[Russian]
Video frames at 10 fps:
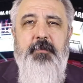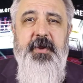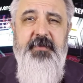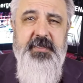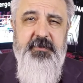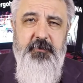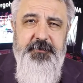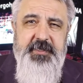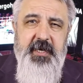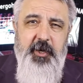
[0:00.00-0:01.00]
Приветствую
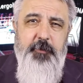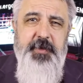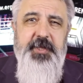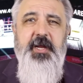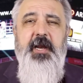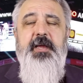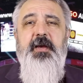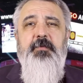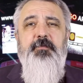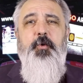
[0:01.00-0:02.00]
всех любителей
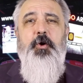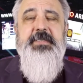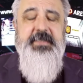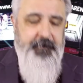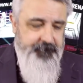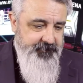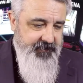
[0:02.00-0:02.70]
бокса.